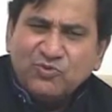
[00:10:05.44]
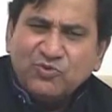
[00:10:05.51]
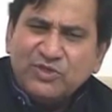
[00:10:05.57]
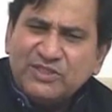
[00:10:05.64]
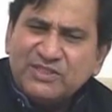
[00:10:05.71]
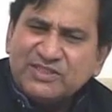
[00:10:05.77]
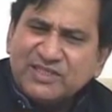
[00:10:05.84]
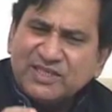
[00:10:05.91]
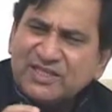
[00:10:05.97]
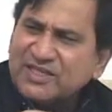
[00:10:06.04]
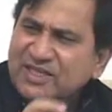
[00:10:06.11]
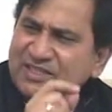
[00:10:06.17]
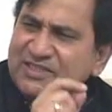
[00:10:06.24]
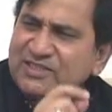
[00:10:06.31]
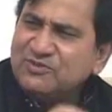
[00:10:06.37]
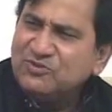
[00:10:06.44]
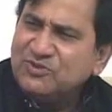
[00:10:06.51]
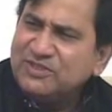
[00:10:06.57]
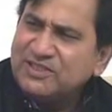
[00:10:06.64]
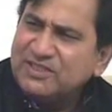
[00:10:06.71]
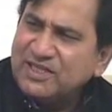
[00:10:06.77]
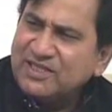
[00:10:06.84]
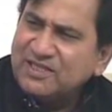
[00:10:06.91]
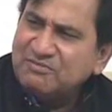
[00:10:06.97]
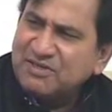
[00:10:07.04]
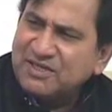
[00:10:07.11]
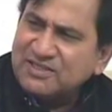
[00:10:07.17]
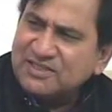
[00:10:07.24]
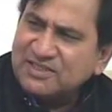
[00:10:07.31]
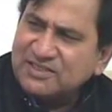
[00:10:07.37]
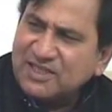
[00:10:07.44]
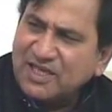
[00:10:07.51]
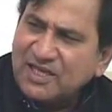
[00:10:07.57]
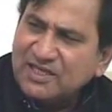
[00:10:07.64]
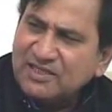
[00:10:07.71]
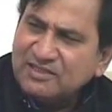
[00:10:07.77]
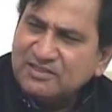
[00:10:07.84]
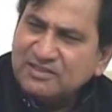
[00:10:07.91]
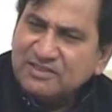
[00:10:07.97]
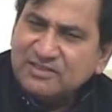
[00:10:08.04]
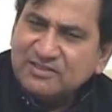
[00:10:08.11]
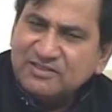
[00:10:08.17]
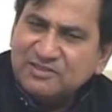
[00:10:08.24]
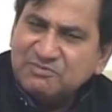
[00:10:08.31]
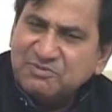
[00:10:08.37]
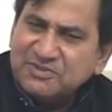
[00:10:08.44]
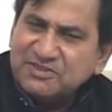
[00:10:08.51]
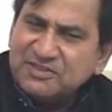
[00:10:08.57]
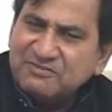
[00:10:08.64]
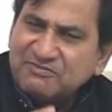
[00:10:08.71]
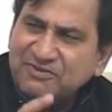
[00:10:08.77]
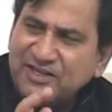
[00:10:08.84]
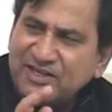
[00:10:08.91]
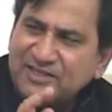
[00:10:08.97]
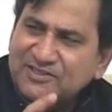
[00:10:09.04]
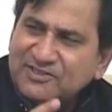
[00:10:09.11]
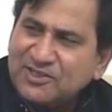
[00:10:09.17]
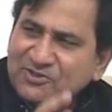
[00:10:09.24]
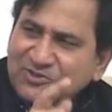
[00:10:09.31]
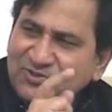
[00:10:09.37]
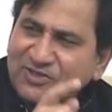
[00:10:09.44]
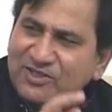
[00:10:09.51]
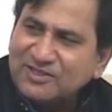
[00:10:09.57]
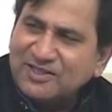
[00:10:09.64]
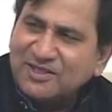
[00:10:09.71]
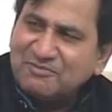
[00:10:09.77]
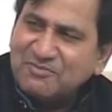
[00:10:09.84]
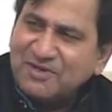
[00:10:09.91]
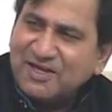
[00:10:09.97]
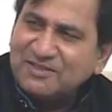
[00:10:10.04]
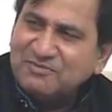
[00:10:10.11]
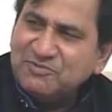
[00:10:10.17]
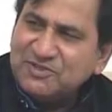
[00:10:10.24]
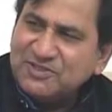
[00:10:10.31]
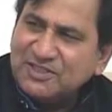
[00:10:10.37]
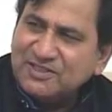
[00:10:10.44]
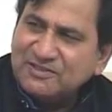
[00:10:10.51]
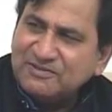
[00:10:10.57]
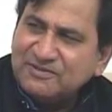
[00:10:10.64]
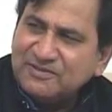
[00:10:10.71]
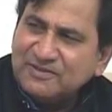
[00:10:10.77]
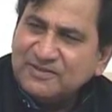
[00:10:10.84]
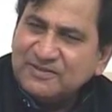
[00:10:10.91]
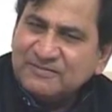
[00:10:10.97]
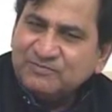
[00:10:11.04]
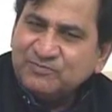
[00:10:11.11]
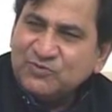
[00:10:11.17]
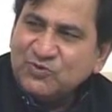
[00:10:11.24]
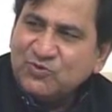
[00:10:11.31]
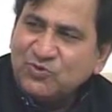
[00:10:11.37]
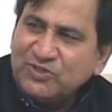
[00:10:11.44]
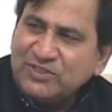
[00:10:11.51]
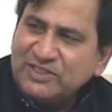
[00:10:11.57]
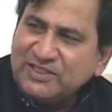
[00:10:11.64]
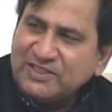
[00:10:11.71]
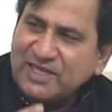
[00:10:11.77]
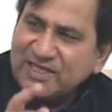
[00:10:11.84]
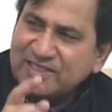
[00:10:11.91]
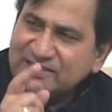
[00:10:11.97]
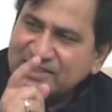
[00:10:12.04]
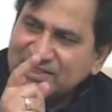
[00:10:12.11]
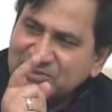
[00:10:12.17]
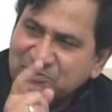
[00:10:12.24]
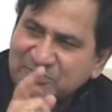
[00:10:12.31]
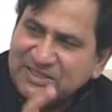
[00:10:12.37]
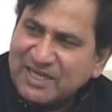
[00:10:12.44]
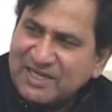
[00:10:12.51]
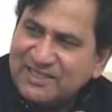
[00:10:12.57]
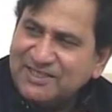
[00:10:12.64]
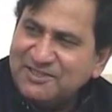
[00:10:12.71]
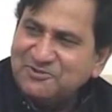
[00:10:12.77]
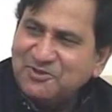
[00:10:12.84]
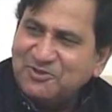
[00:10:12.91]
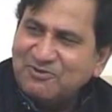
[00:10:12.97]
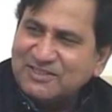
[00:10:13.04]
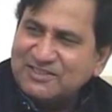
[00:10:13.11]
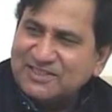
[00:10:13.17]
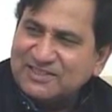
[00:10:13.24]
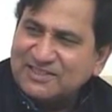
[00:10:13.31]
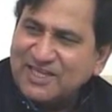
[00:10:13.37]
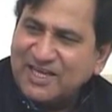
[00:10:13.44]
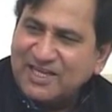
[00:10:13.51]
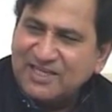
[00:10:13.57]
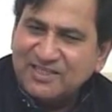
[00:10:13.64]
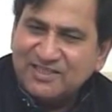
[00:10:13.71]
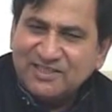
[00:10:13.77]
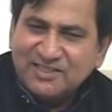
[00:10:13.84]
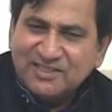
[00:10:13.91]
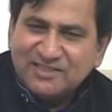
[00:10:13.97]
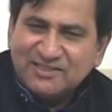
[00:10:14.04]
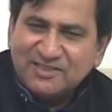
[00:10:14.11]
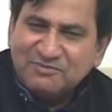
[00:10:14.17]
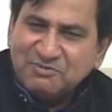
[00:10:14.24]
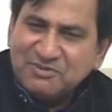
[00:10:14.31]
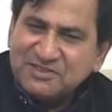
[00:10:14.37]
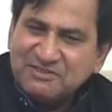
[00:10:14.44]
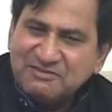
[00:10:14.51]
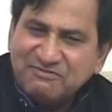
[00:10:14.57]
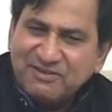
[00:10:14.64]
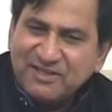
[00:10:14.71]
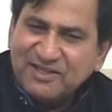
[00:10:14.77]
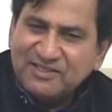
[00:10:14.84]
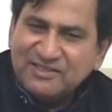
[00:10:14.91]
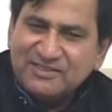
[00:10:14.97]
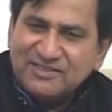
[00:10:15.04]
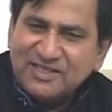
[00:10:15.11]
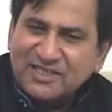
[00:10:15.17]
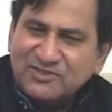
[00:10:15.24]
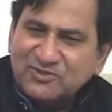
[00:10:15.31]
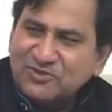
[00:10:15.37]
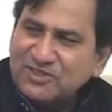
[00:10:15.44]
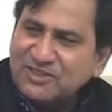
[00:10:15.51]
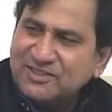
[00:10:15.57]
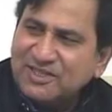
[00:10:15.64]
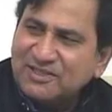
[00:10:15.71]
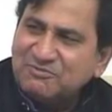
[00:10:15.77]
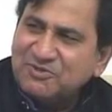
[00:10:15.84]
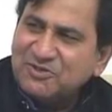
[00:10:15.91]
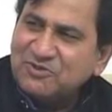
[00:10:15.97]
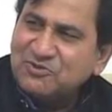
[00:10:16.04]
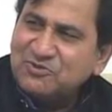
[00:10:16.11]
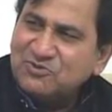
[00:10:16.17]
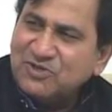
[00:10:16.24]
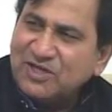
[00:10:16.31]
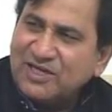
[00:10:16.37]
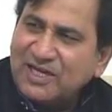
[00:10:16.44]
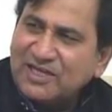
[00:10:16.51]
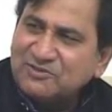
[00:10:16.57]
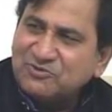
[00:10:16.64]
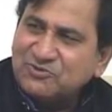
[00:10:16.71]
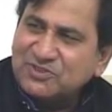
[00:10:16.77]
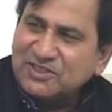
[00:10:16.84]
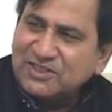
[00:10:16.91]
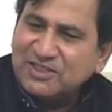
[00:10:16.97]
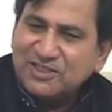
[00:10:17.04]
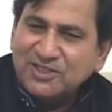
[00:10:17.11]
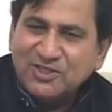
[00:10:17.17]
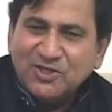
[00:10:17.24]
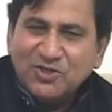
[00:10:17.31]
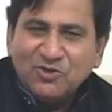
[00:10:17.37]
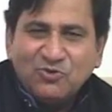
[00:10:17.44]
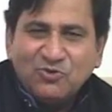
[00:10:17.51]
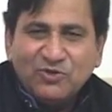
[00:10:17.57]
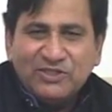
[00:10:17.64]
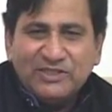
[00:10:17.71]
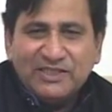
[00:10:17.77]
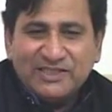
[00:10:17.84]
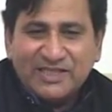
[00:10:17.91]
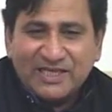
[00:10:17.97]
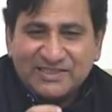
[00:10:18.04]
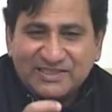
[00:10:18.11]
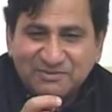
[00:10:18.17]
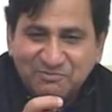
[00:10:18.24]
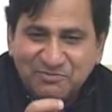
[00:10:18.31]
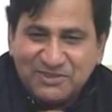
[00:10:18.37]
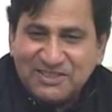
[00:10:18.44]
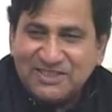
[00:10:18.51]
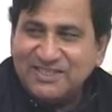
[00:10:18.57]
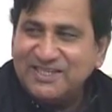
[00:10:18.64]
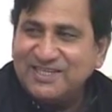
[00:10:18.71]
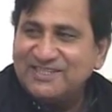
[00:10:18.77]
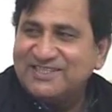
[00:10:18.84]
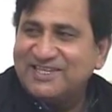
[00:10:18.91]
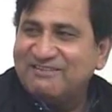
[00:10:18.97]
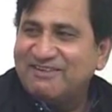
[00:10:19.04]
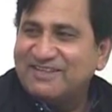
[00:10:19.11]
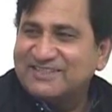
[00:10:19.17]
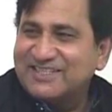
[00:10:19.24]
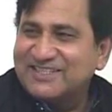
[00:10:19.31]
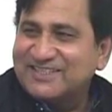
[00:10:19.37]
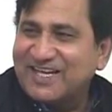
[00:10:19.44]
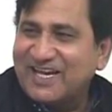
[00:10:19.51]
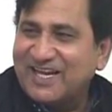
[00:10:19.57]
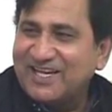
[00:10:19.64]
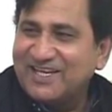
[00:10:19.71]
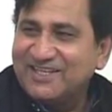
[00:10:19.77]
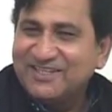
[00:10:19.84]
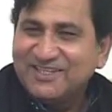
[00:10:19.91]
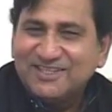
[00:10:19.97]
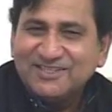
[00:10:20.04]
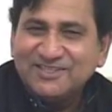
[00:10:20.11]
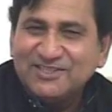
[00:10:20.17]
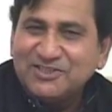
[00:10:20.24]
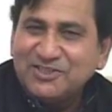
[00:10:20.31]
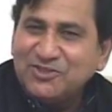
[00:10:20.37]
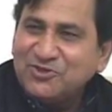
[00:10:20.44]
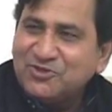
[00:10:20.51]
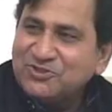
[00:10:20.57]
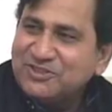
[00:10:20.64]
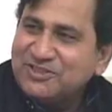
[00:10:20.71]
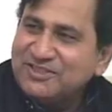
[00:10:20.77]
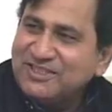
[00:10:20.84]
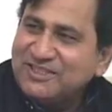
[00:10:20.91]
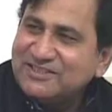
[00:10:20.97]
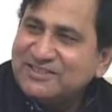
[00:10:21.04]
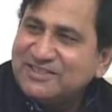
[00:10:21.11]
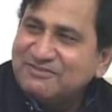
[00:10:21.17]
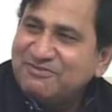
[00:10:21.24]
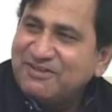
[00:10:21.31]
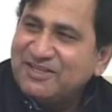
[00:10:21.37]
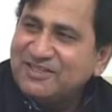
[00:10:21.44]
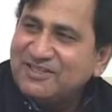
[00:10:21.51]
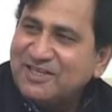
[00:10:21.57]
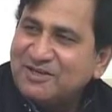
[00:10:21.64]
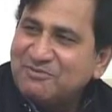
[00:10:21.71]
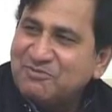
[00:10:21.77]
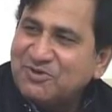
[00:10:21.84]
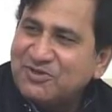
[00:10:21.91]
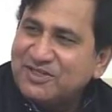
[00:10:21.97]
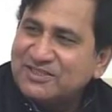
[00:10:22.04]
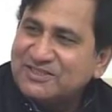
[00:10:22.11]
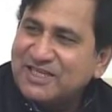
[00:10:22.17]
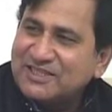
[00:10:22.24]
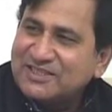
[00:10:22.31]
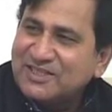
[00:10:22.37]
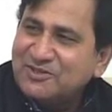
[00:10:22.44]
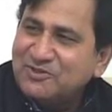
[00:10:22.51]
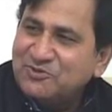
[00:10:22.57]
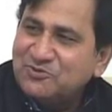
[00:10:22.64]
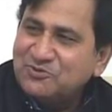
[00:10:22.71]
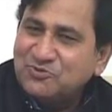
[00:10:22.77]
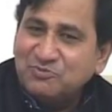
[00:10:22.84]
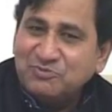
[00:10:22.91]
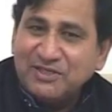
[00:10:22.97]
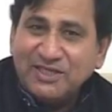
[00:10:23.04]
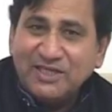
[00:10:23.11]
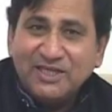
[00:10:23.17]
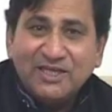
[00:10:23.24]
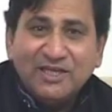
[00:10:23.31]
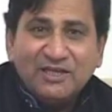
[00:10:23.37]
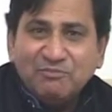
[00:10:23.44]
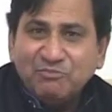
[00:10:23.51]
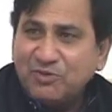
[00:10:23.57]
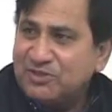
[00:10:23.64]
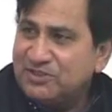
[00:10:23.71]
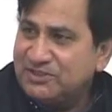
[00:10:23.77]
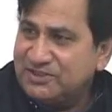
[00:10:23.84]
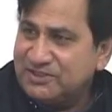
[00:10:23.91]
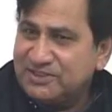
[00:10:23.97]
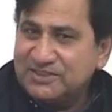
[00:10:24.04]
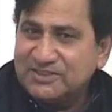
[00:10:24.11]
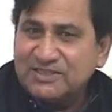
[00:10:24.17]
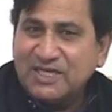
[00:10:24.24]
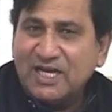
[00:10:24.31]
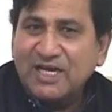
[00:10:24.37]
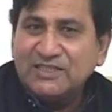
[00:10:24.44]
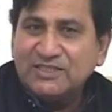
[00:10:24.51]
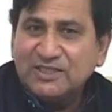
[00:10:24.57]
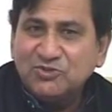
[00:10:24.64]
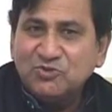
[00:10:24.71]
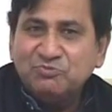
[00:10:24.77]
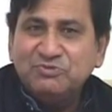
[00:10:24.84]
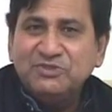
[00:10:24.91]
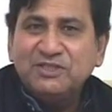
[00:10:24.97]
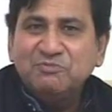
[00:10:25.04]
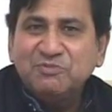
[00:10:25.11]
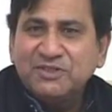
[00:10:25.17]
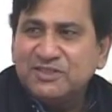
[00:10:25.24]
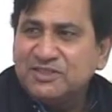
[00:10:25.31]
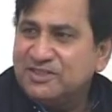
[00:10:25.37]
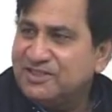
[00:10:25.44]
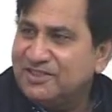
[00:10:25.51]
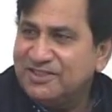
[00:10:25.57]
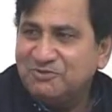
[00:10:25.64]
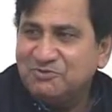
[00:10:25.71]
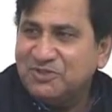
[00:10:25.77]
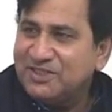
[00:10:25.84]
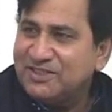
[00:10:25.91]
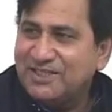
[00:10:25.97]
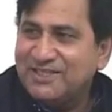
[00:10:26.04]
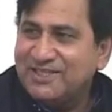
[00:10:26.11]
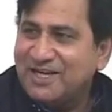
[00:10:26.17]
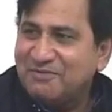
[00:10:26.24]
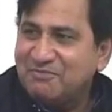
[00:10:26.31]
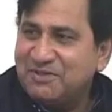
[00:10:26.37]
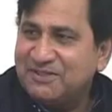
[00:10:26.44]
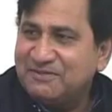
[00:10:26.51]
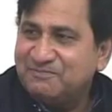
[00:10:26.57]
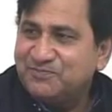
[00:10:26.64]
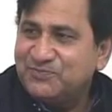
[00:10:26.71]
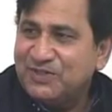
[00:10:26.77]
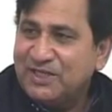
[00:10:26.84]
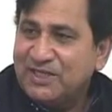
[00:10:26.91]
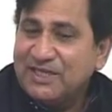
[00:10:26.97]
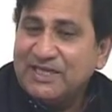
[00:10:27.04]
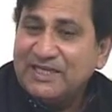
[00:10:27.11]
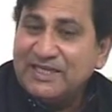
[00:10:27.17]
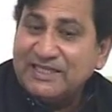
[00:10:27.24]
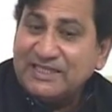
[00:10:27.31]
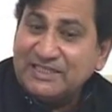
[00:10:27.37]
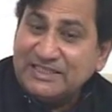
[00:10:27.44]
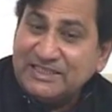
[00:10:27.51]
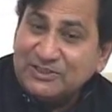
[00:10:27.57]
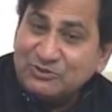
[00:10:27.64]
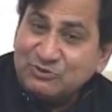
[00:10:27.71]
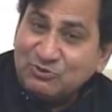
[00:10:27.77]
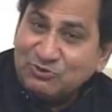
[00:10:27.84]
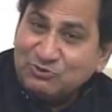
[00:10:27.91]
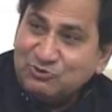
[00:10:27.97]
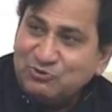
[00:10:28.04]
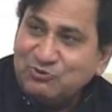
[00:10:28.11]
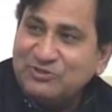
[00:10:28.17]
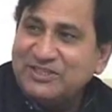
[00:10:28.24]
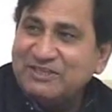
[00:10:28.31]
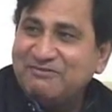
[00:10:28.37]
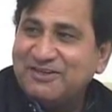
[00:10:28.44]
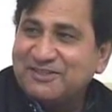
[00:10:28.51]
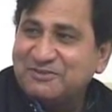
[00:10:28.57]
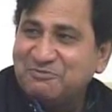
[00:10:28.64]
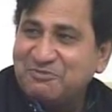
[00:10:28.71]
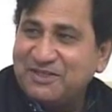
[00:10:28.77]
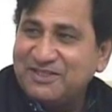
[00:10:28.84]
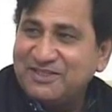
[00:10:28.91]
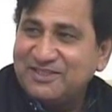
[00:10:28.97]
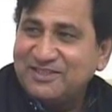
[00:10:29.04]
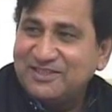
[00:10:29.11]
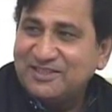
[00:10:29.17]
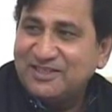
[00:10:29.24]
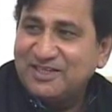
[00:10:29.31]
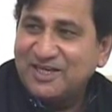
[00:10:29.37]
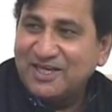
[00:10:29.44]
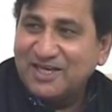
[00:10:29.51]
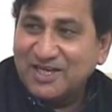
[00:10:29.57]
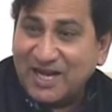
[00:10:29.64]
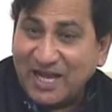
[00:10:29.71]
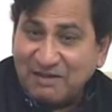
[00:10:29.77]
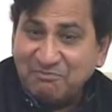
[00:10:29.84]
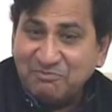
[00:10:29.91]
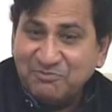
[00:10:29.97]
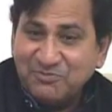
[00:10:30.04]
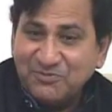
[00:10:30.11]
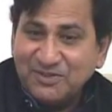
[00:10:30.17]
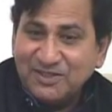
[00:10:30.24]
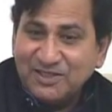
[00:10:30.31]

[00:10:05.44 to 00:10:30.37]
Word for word: कोई सड़क ऐसी कोई नेता नहीं बना सकता है जिस पर सिर्फ एक जात और एक धर्म का आदमी चले कोई नेता ऐसे अस्पताल नहीं खुलवा सकता है जिसमें सिर्फ एक जात और एक धर्म के लोगों का इलाज हो सके कोई नेता ऐसी बिजली नहीं जलवा सकता है जिसकी रोशनी की सिर्फ एक धर्म और एक जात के लोगों को मिले पॉलिटिशियंस का या जो जनप्रतिनिधि हैं उनका यही काम है लेकिन इसको चुनते वक्त में अगर आप